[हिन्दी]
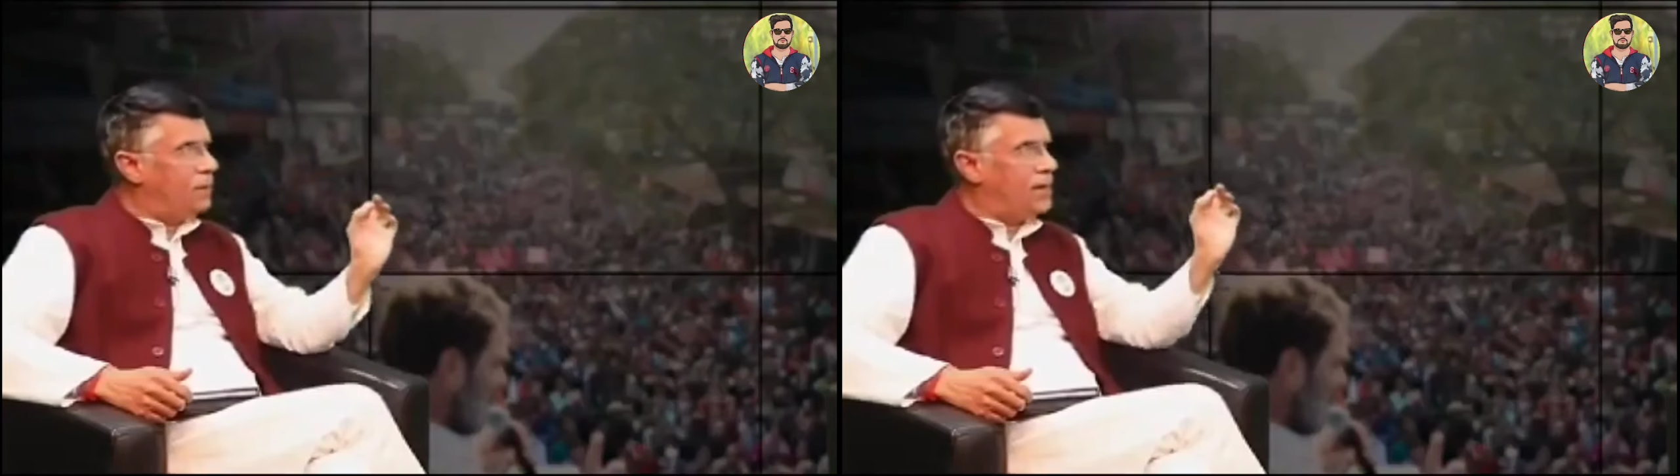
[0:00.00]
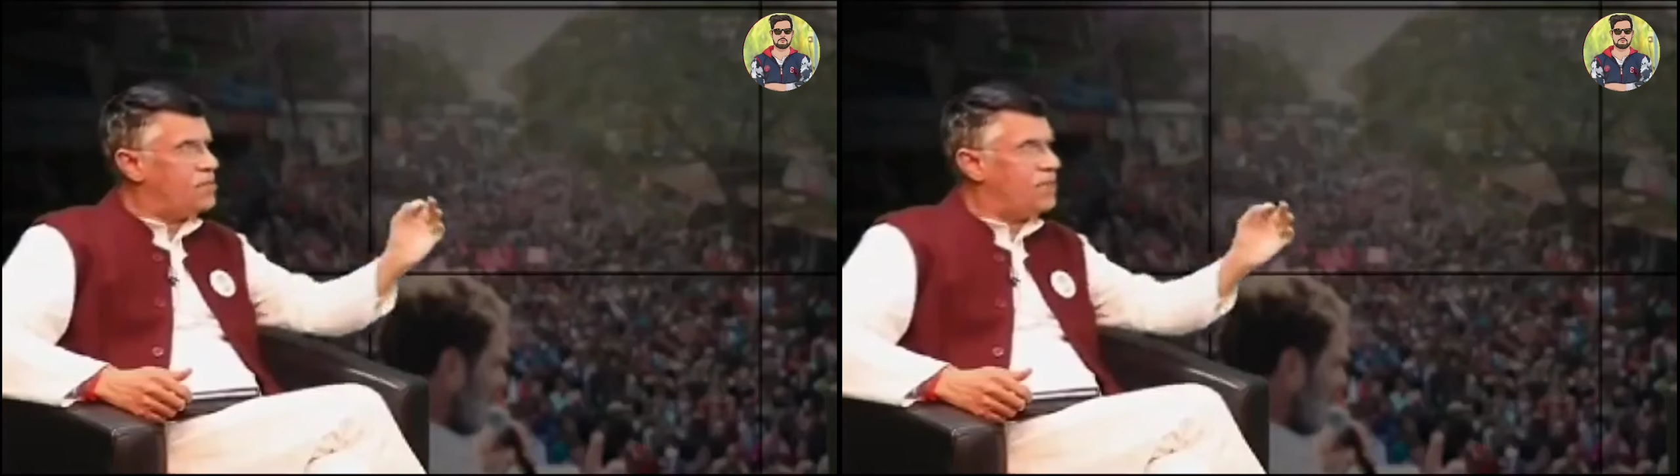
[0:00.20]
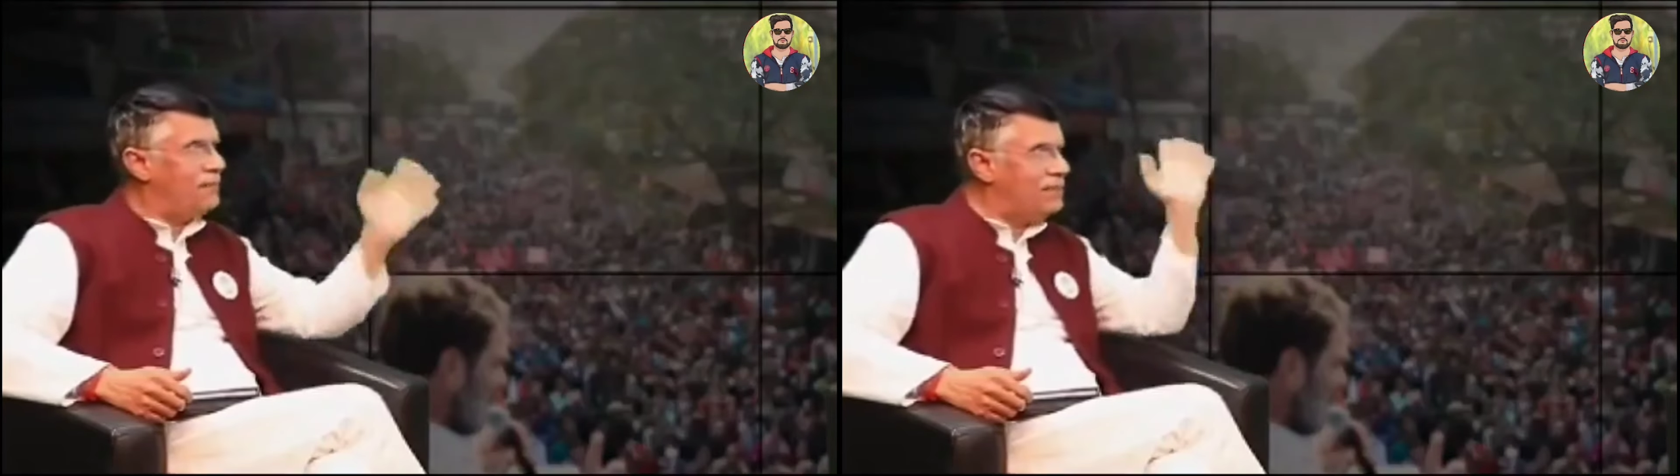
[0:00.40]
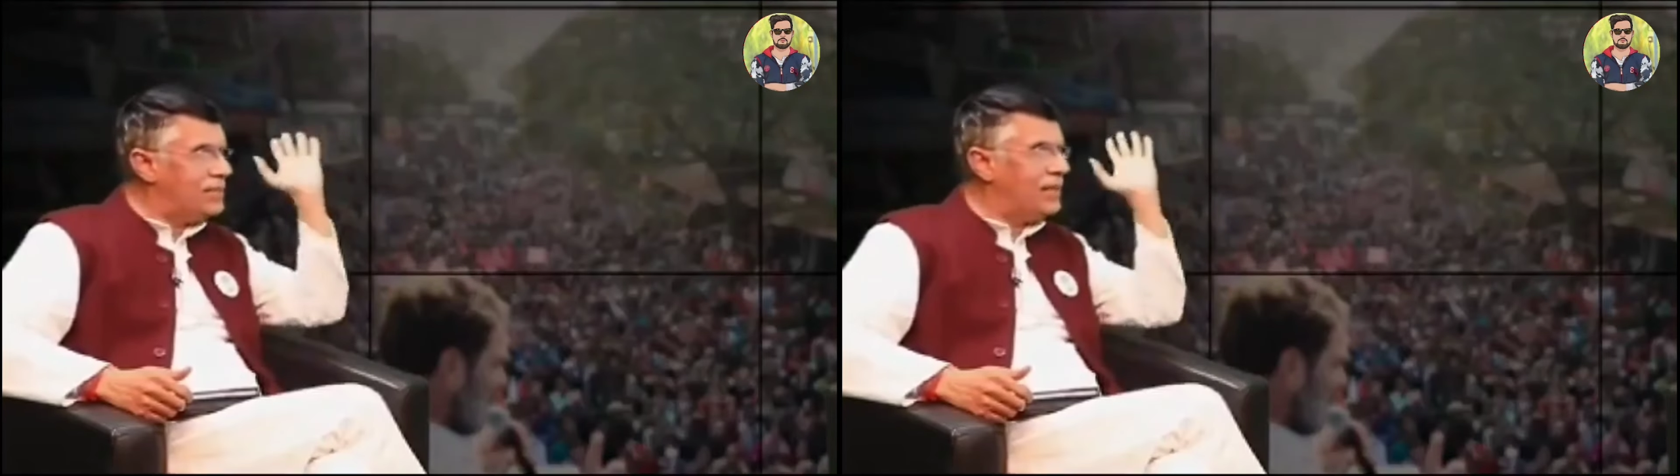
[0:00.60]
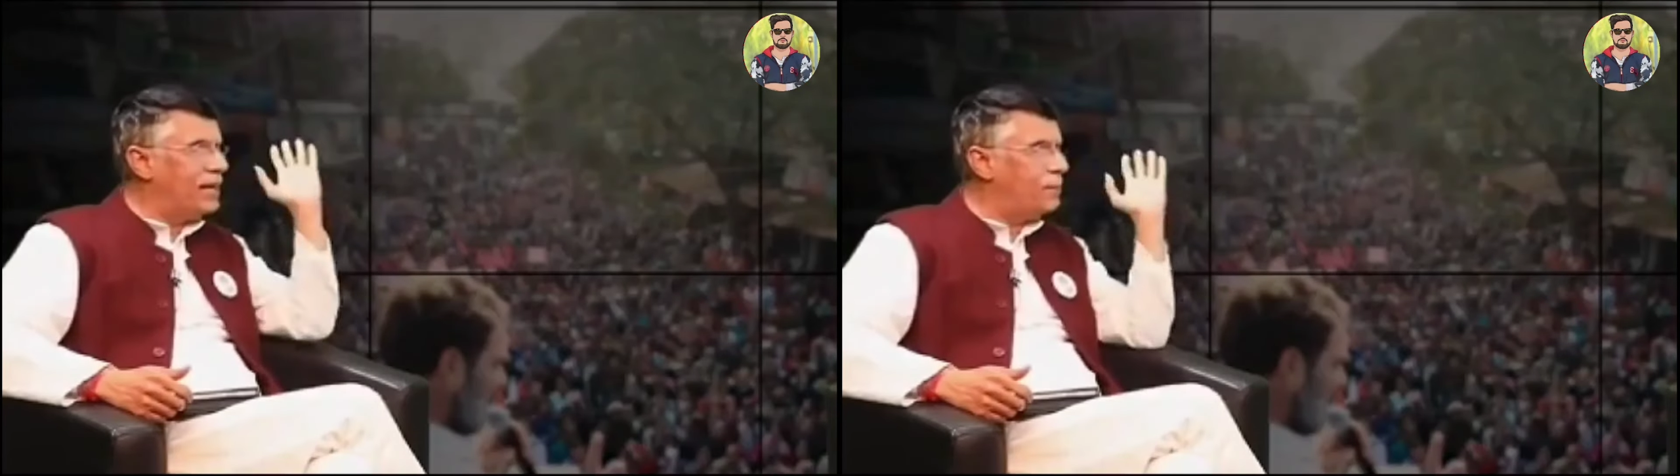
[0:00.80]
परेश
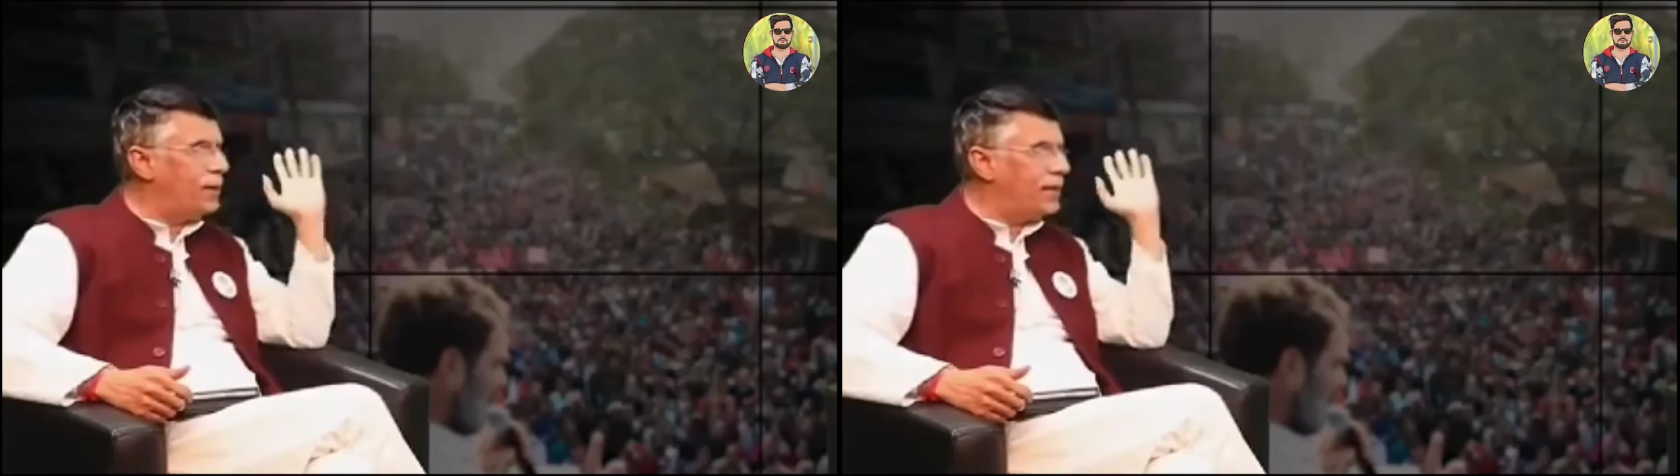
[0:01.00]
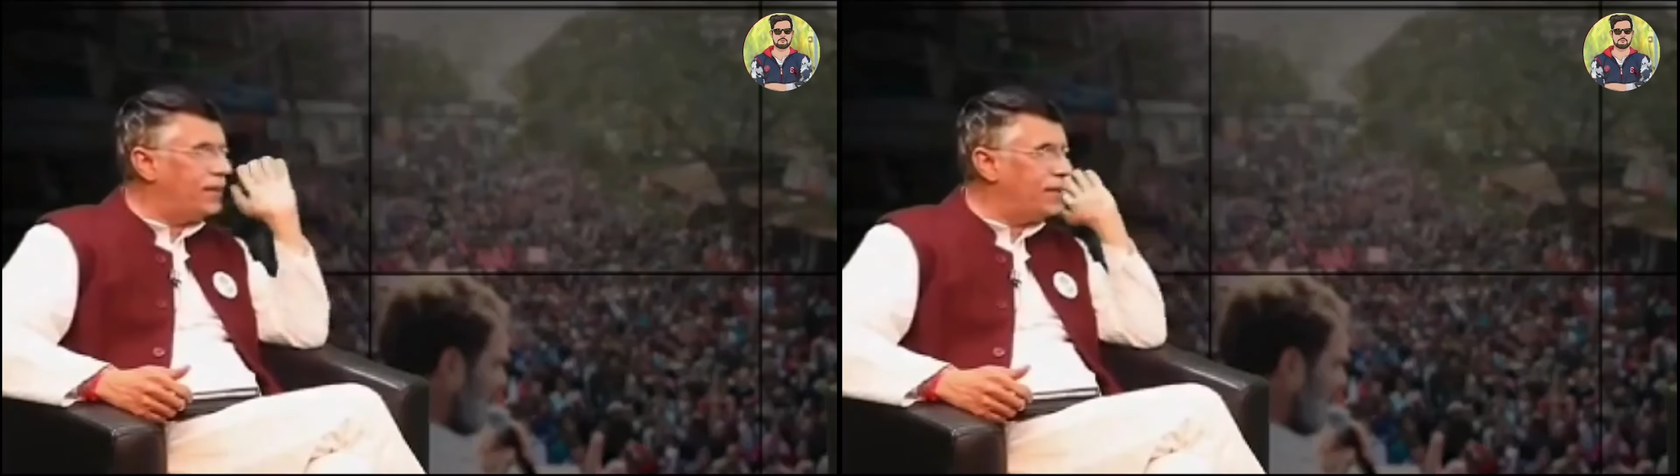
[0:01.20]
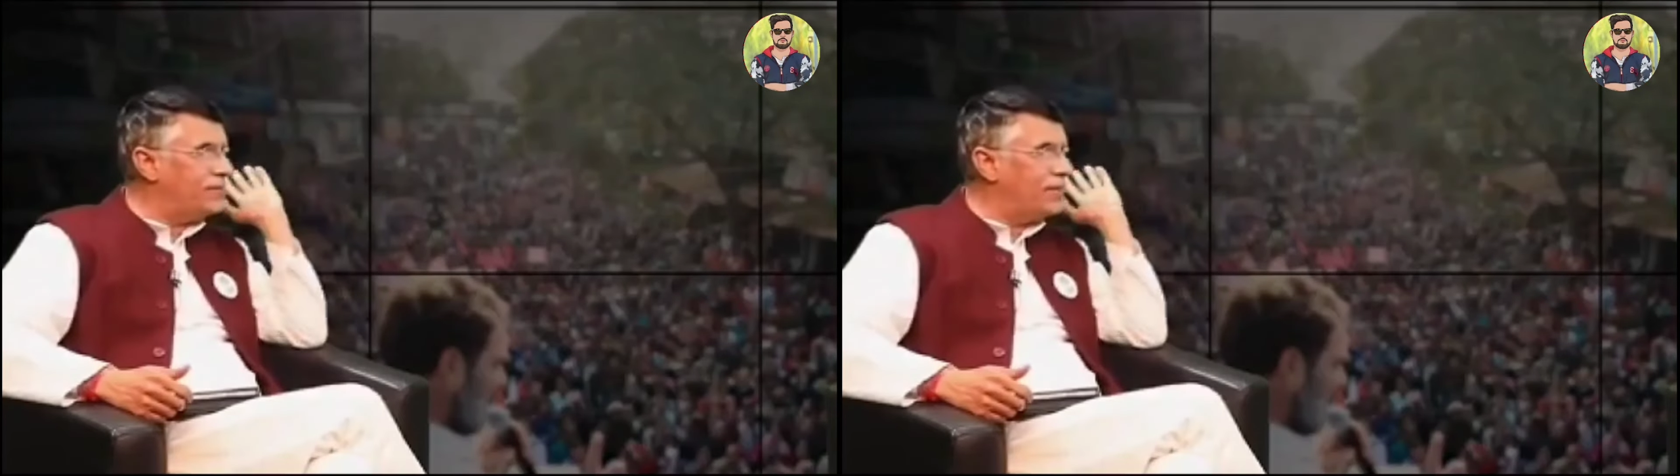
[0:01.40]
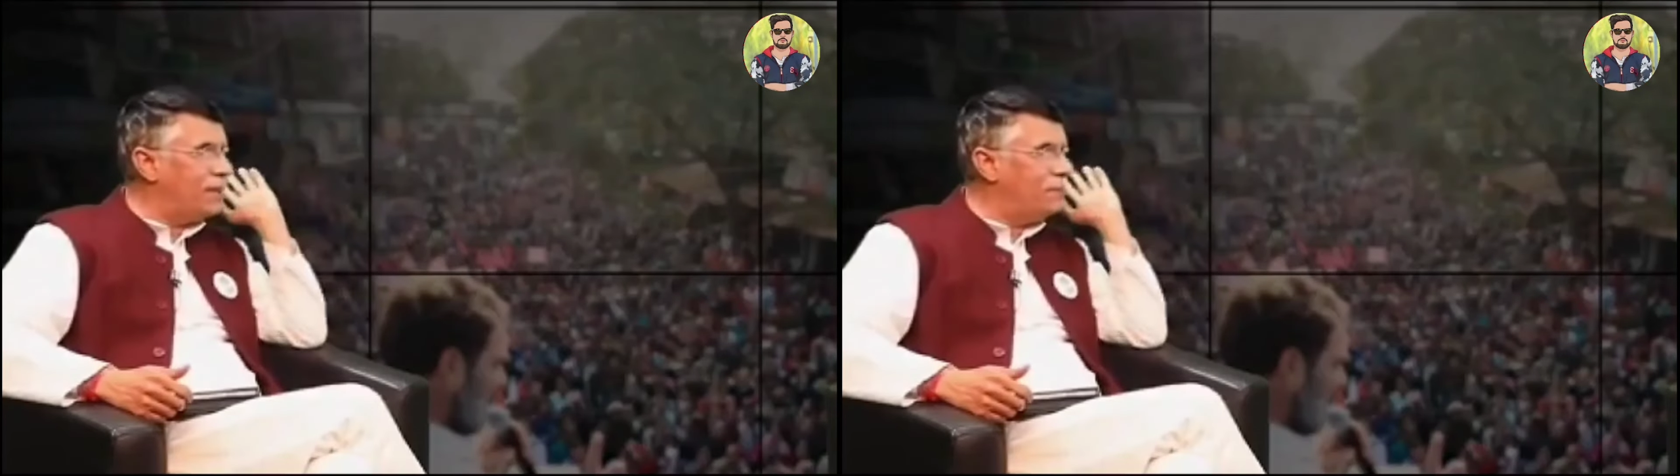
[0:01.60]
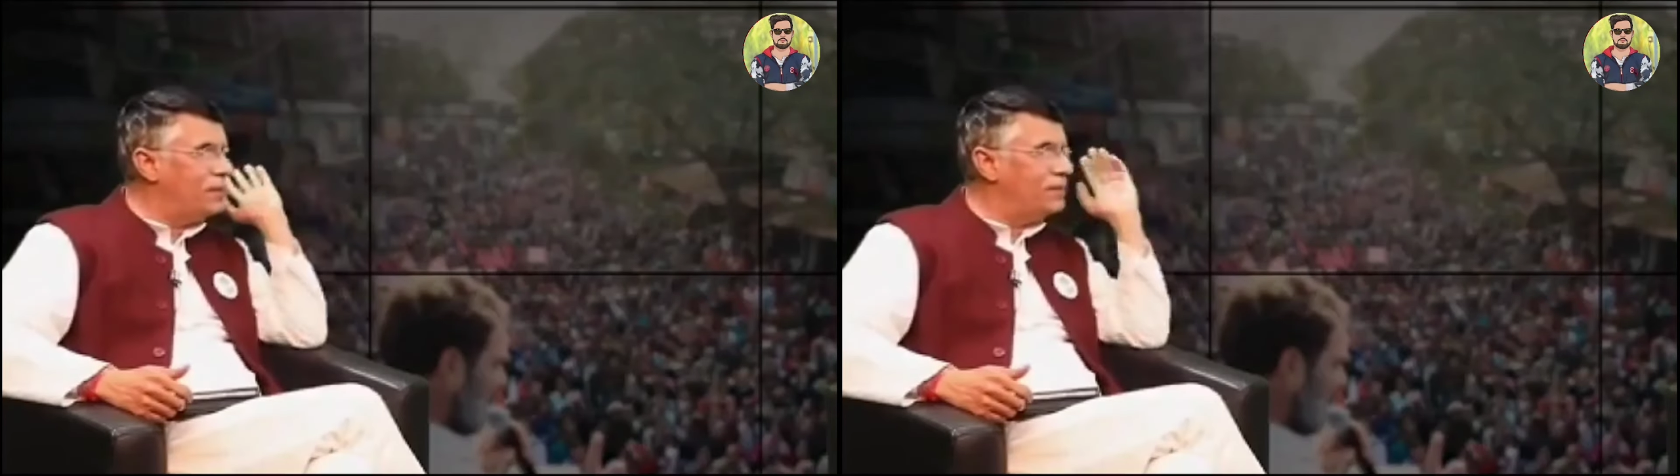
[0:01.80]
रावल से लेकर बैठे हैं ये
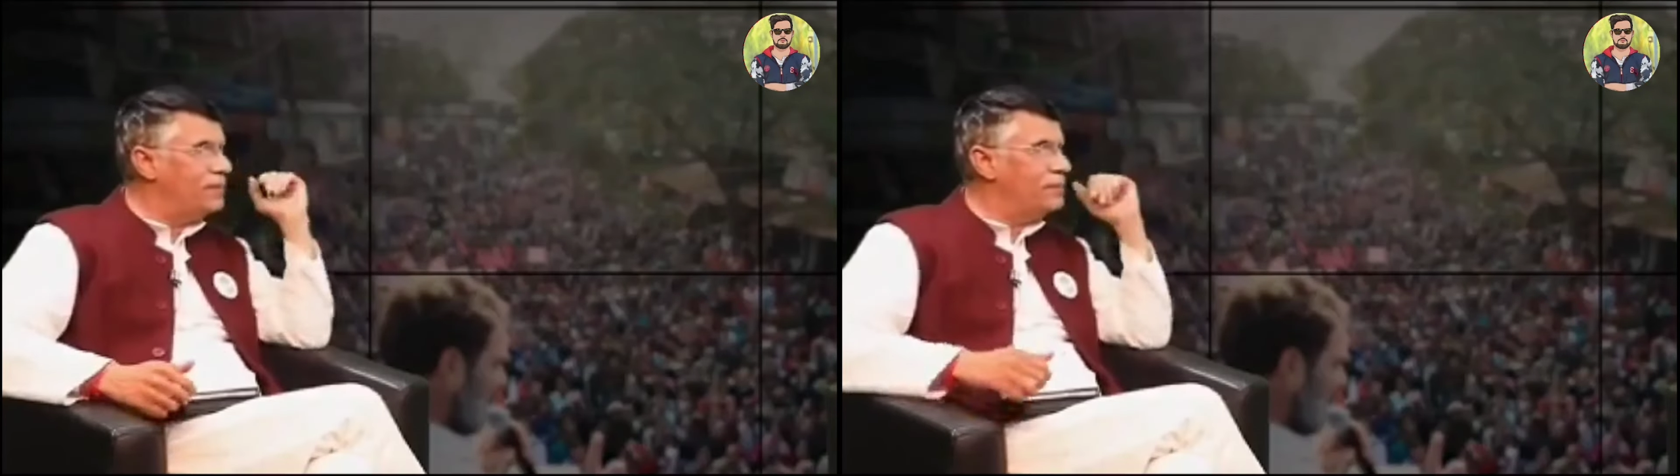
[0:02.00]
साहब